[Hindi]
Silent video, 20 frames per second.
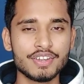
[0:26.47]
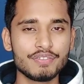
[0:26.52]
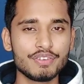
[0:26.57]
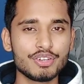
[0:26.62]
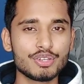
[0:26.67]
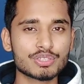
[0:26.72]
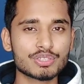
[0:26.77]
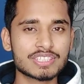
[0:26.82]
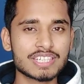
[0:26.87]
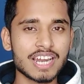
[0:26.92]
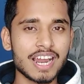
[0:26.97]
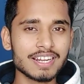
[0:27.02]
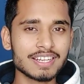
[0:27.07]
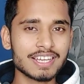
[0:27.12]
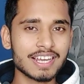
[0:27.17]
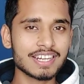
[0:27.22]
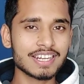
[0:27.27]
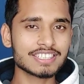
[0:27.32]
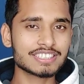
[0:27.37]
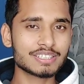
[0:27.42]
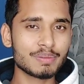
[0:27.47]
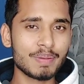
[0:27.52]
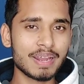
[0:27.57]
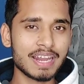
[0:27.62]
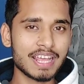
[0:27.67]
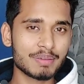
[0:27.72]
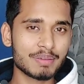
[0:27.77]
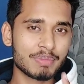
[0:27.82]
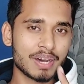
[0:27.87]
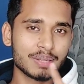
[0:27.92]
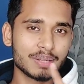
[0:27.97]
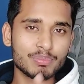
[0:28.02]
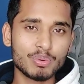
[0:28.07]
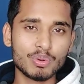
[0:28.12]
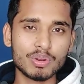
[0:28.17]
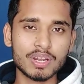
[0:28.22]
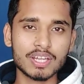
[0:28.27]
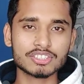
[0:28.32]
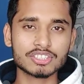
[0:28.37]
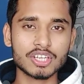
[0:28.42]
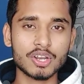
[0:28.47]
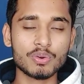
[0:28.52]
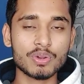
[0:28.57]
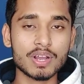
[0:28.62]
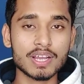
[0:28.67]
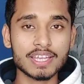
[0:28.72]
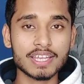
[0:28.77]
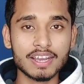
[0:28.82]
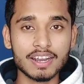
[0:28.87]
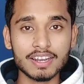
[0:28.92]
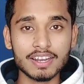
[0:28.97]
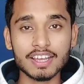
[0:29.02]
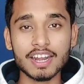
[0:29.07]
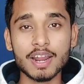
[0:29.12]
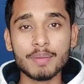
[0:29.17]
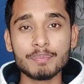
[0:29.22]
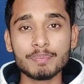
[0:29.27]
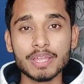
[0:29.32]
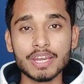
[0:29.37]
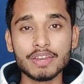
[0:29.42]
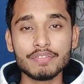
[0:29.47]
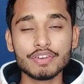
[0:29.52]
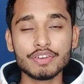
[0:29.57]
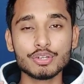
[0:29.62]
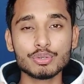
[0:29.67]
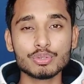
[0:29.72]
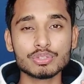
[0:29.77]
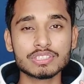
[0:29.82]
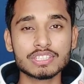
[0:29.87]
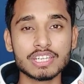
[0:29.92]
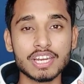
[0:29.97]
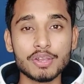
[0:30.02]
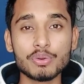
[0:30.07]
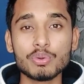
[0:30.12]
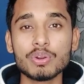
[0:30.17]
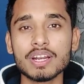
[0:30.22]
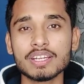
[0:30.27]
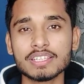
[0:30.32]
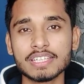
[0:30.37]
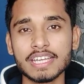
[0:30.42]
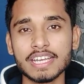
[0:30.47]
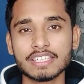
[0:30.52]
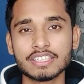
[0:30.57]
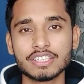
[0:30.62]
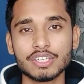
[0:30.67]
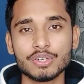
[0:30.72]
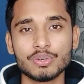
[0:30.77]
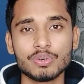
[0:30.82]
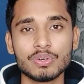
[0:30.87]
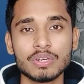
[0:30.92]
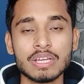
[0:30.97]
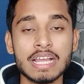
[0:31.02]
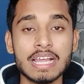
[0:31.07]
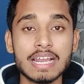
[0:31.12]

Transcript: वीडियो स्टार्ट करने से पहले एक बात बोलना चाहूँगा कि अगर आप मेरी वीडियोस रेगुलर देखते हो